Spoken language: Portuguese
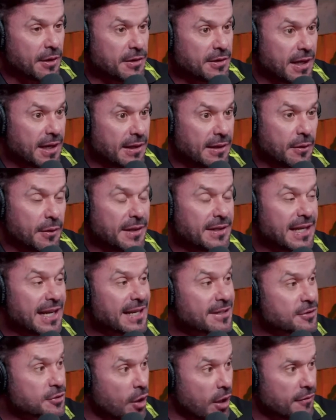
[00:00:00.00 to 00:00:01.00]
entrei, não,
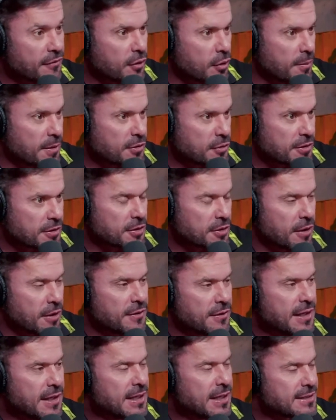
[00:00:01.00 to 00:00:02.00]
entrei às 9, começou às
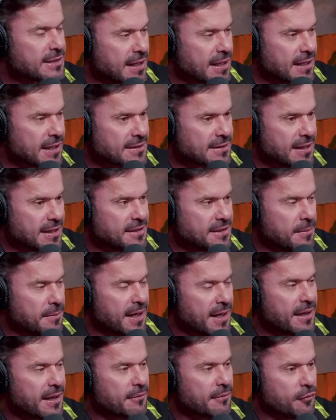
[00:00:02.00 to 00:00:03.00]
9, saí às 10 e
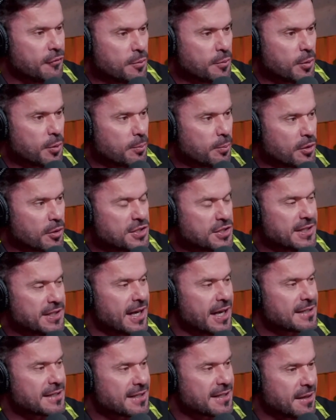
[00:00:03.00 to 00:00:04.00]
meia, fui para um
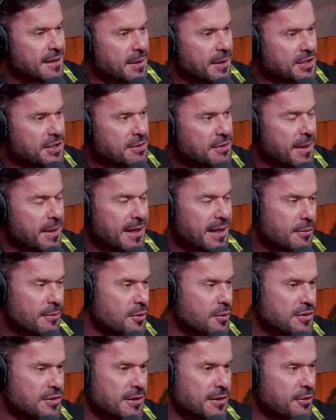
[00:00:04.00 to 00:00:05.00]
podcast, saí às meio-dia e meia, o
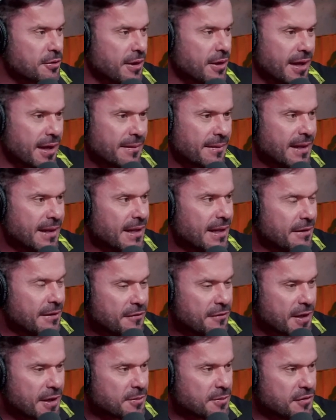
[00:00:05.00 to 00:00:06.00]
Muso entrou lá,
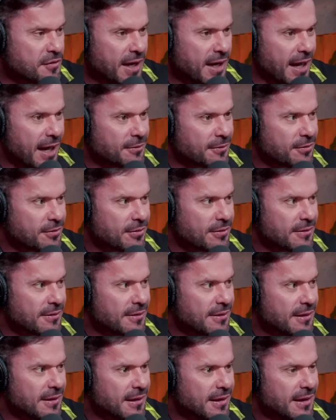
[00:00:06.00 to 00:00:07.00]
ficamos virados.
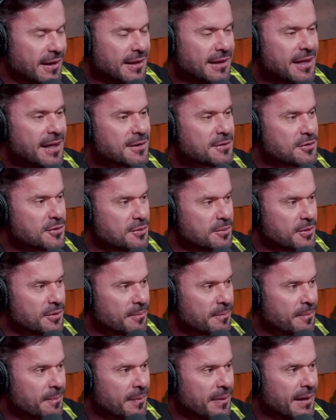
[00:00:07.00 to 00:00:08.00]
Em resumo,
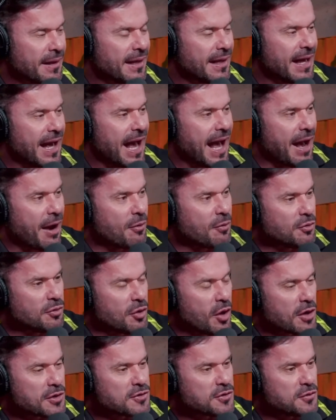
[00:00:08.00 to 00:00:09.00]
o
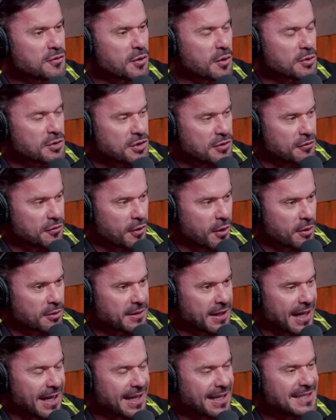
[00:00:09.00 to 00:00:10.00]
nosso voo de
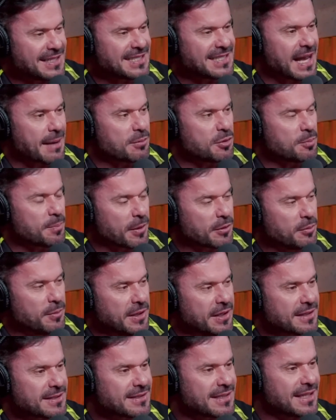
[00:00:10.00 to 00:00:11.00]
volta era de sábado para
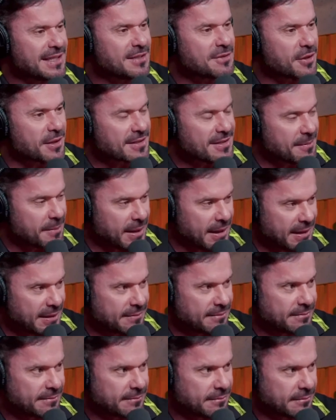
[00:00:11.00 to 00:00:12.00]
domingo às três horas da
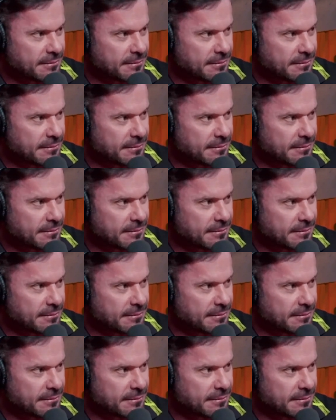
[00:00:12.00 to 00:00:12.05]
manhã.